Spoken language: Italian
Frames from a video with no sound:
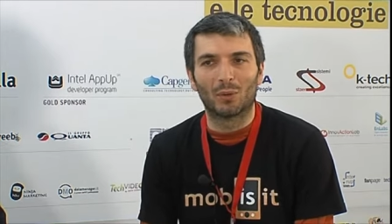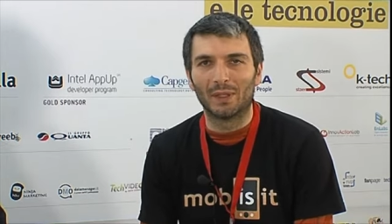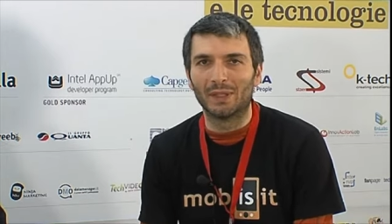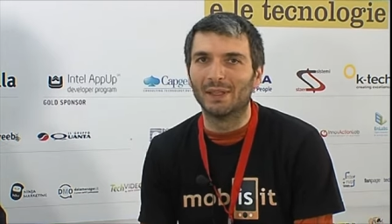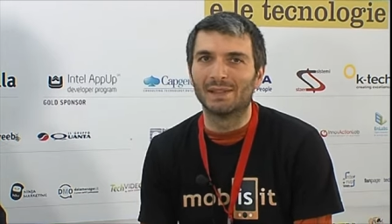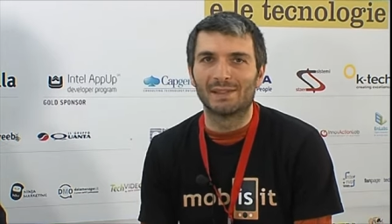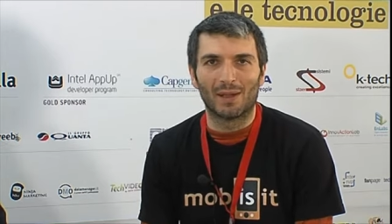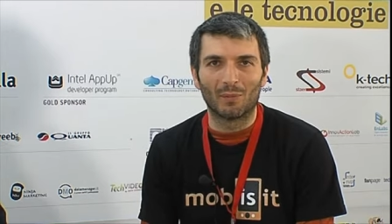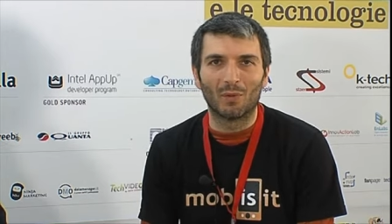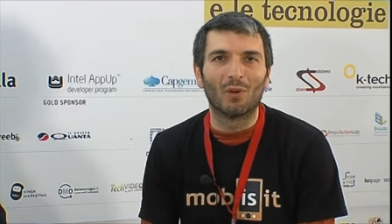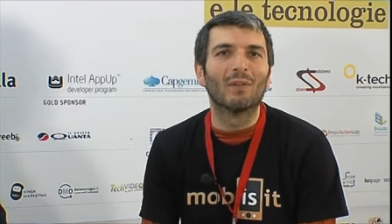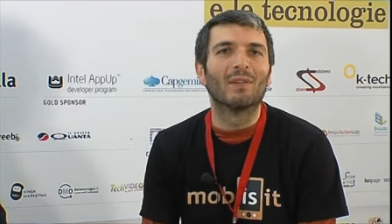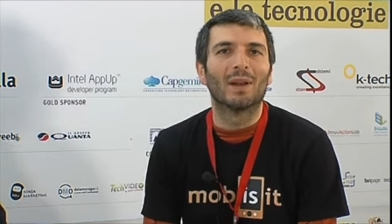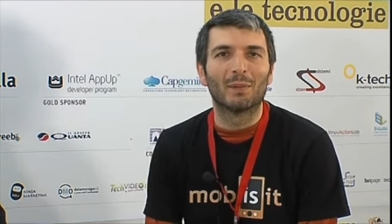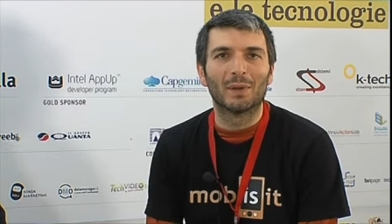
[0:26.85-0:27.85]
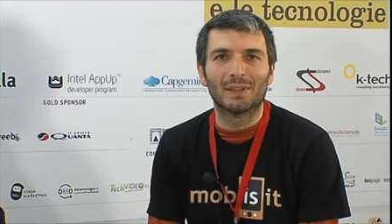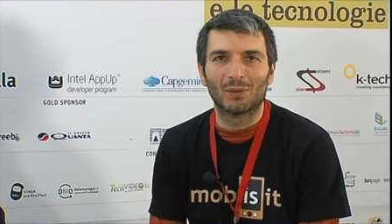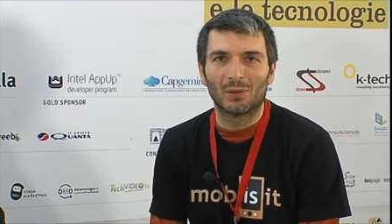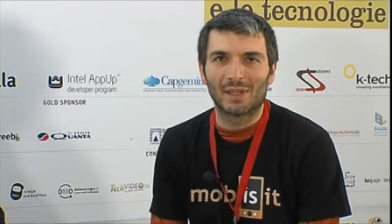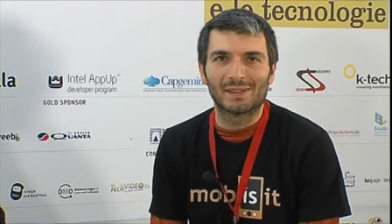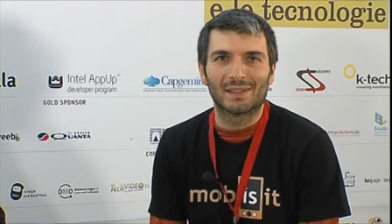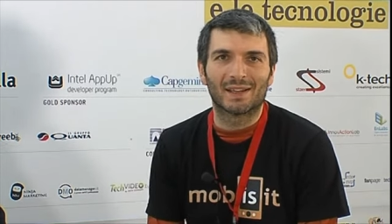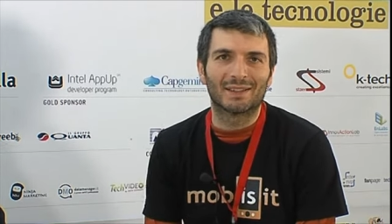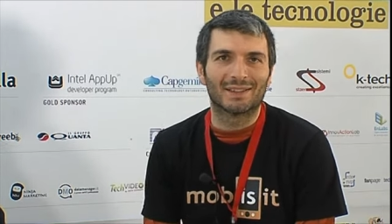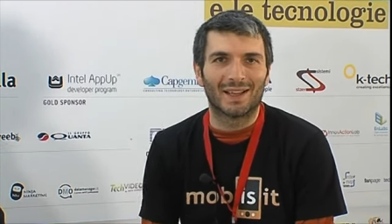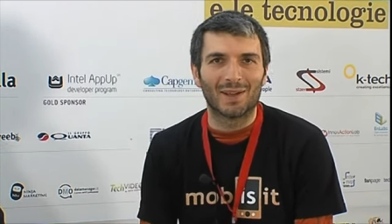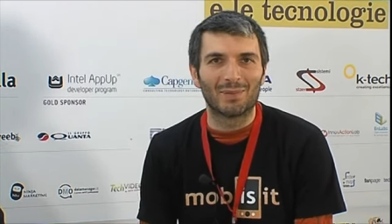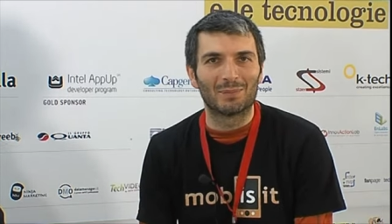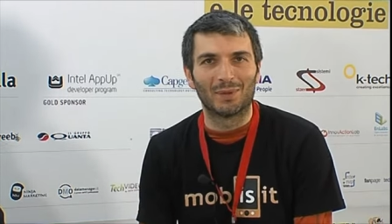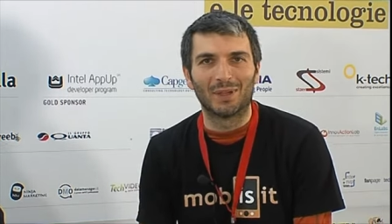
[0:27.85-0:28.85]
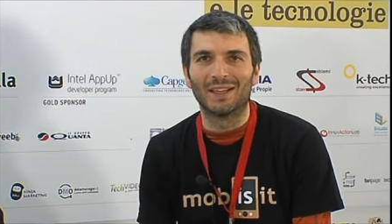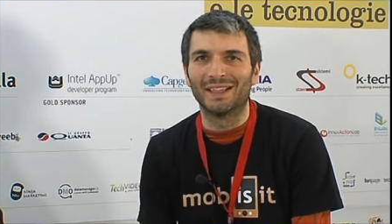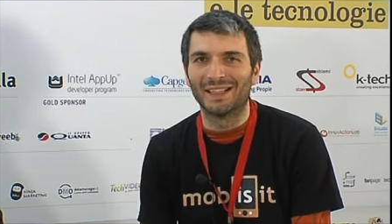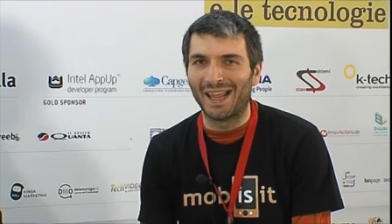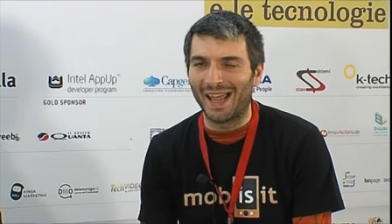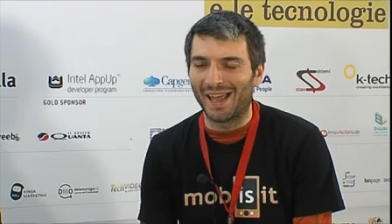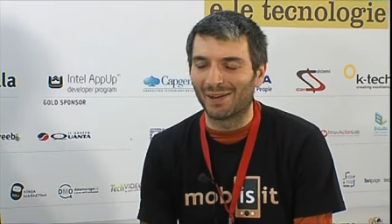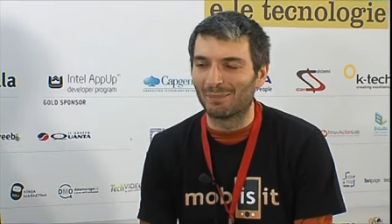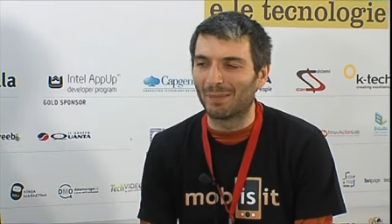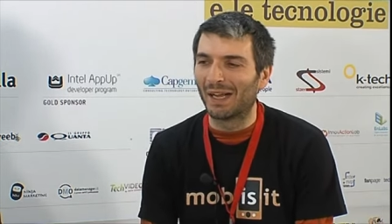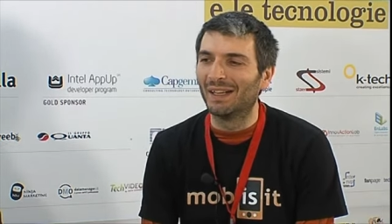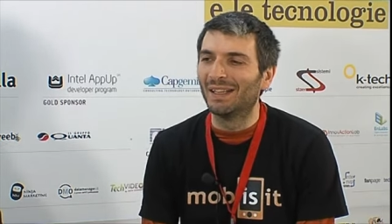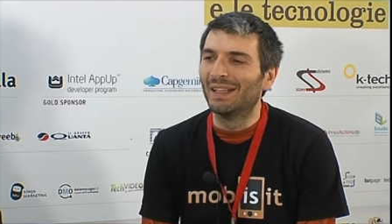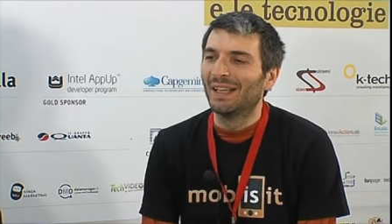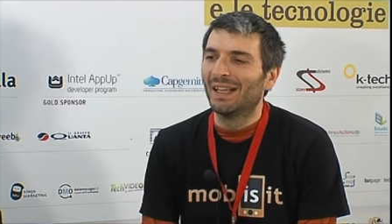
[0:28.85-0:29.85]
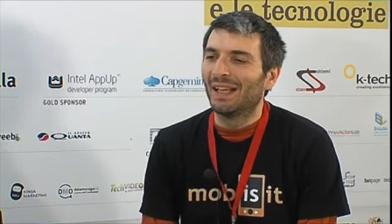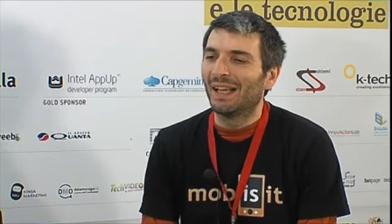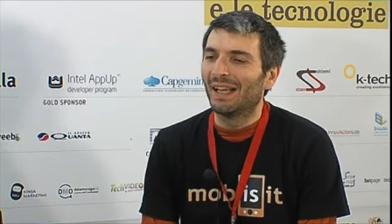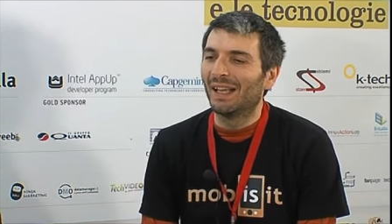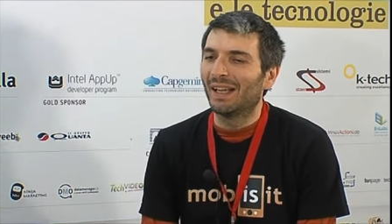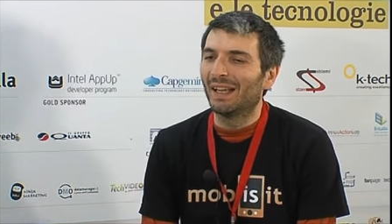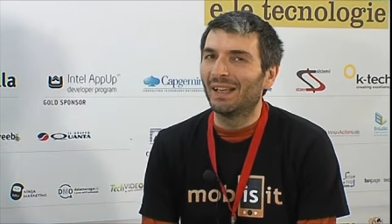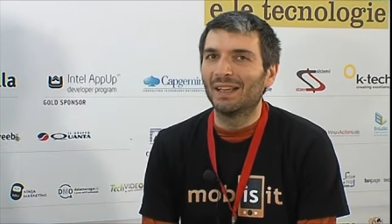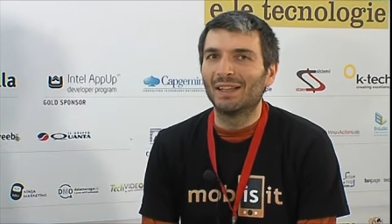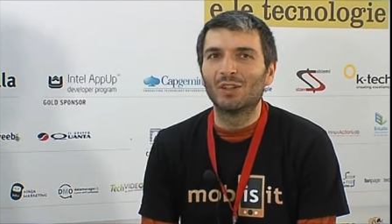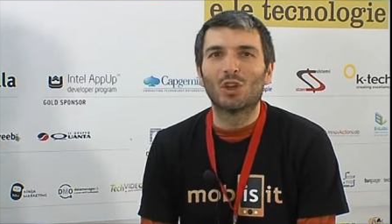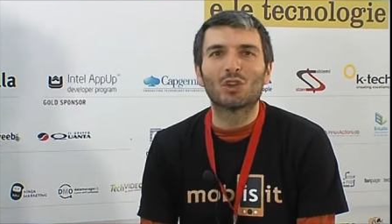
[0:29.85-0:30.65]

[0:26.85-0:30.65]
quindi siamo veramente una startup in erba. E il